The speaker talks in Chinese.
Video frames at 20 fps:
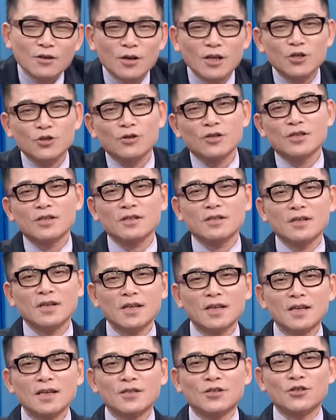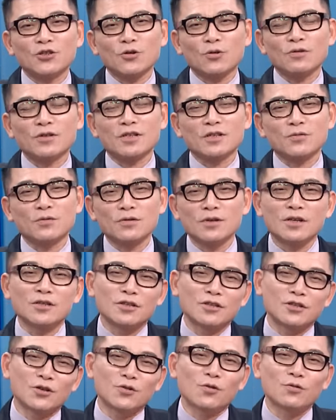也许是是中师户，也
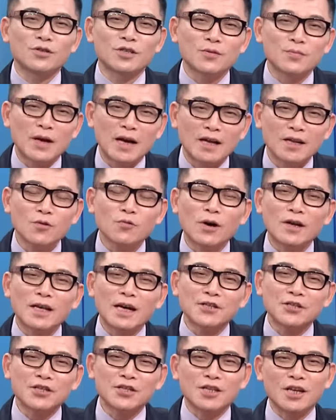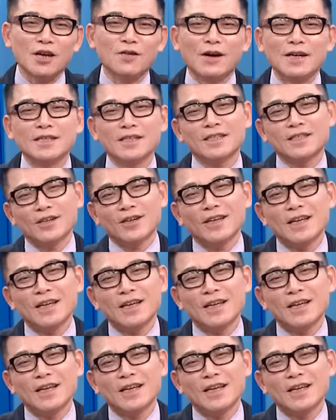许是公司派，你管他是谁，反正